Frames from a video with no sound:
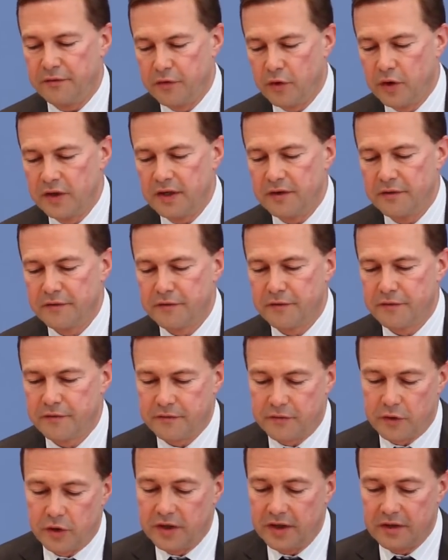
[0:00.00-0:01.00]
vor den
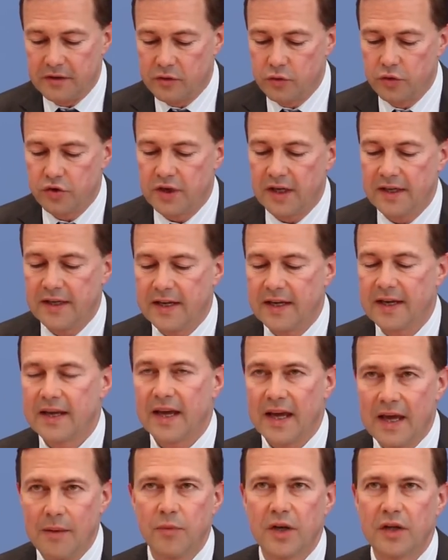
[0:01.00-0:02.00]
vor den zuständigen
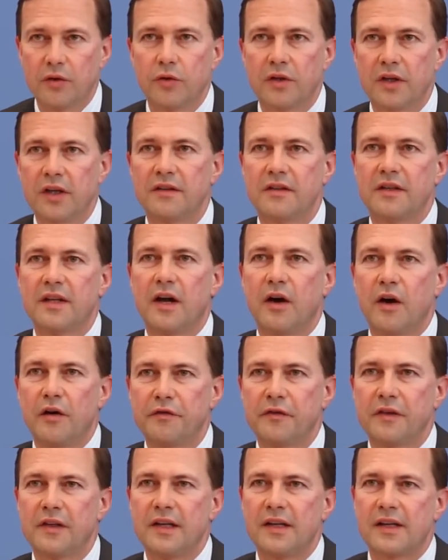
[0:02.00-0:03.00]
Gremien und nicht in der
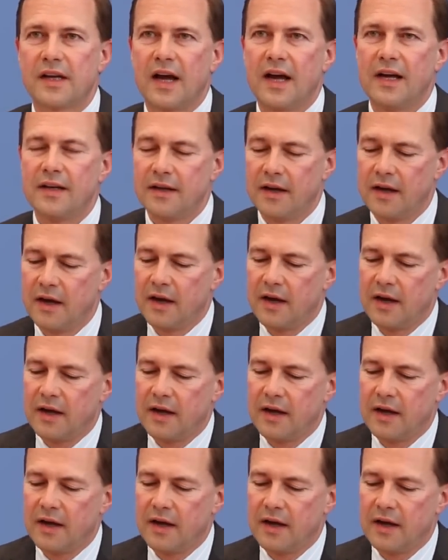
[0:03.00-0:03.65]
Öffentlichkeit